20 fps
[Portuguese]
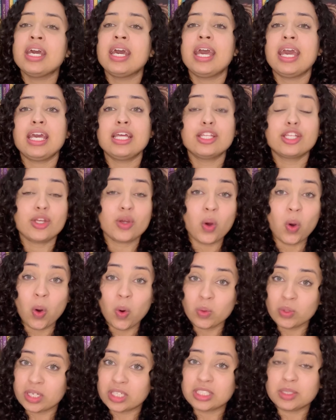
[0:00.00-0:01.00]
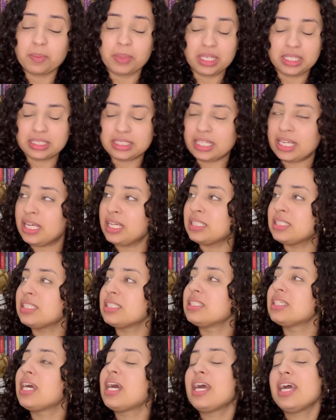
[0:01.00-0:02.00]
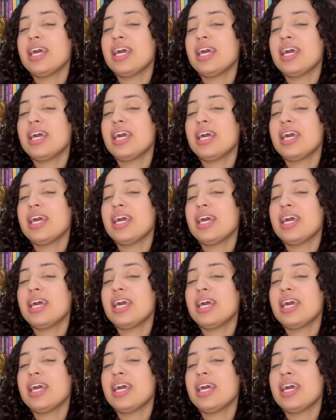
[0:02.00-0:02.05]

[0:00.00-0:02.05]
entre outras princesas.